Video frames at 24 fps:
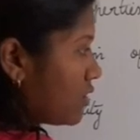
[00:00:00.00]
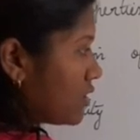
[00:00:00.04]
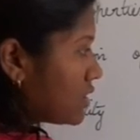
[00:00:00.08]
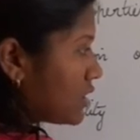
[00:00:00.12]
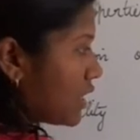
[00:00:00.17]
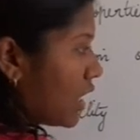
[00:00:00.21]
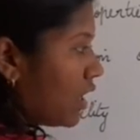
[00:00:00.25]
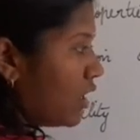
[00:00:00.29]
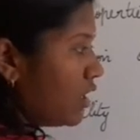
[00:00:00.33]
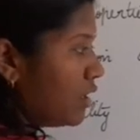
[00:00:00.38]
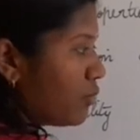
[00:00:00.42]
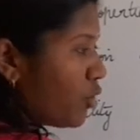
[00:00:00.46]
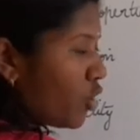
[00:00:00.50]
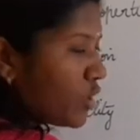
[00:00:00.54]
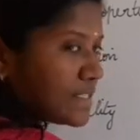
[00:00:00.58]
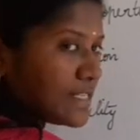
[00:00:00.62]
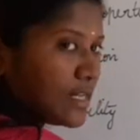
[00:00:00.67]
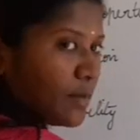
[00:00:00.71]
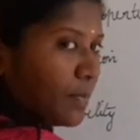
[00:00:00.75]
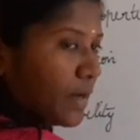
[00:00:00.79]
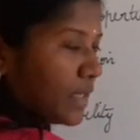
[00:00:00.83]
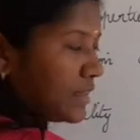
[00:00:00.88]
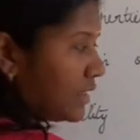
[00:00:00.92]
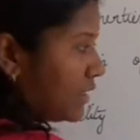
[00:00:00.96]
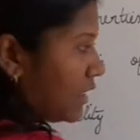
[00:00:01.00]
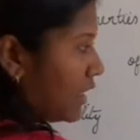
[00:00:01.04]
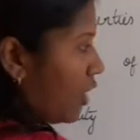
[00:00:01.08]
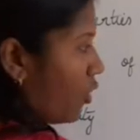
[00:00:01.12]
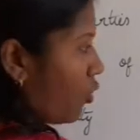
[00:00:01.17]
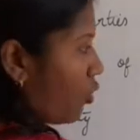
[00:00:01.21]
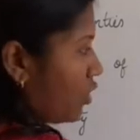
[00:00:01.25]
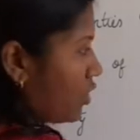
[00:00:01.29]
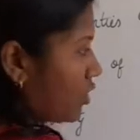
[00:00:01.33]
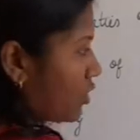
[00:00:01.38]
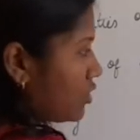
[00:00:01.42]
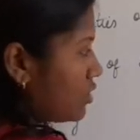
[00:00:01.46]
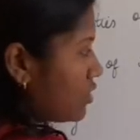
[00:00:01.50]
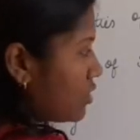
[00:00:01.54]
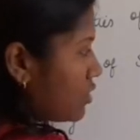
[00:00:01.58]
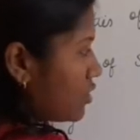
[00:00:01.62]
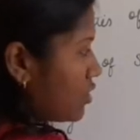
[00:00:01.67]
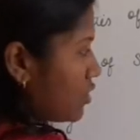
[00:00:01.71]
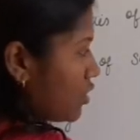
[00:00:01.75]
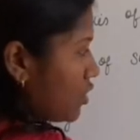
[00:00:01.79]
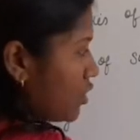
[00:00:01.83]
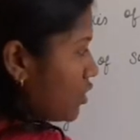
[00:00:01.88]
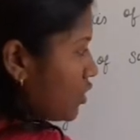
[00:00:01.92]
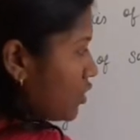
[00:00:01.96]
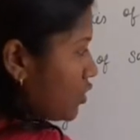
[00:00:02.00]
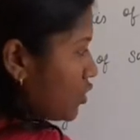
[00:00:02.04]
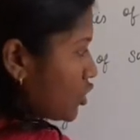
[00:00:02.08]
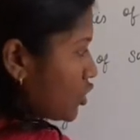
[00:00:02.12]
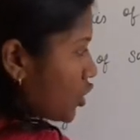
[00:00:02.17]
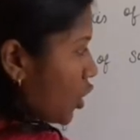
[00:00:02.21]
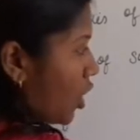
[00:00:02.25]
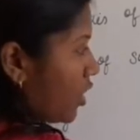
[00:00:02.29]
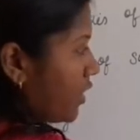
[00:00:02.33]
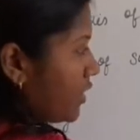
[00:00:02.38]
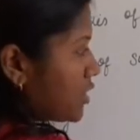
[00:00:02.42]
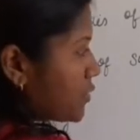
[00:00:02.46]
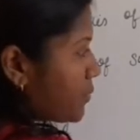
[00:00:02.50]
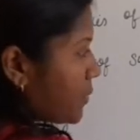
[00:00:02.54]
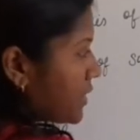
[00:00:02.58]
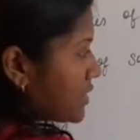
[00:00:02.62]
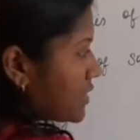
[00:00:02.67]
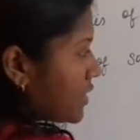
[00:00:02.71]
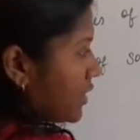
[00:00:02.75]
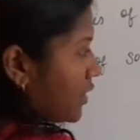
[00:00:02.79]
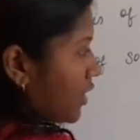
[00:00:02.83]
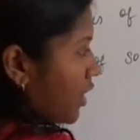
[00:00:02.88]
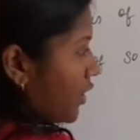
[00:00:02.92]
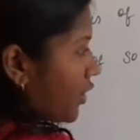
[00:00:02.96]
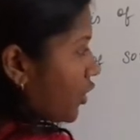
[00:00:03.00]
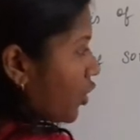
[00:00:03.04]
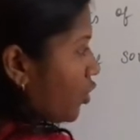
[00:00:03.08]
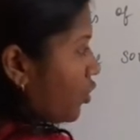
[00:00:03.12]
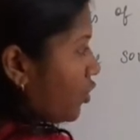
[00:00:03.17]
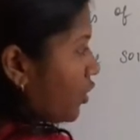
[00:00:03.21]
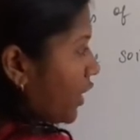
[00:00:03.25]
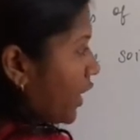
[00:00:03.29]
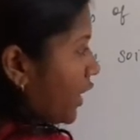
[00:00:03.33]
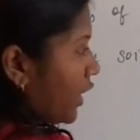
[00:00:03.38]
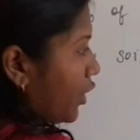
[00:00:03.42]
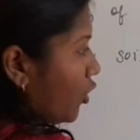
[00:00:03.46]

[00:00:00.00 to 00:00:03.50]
சாயில் மாஸில் பார்த்தீங்கன்னா உங்களுக்கு சாலிட்ஸ் ப்ரெசென்ட்டாக இருக்கும்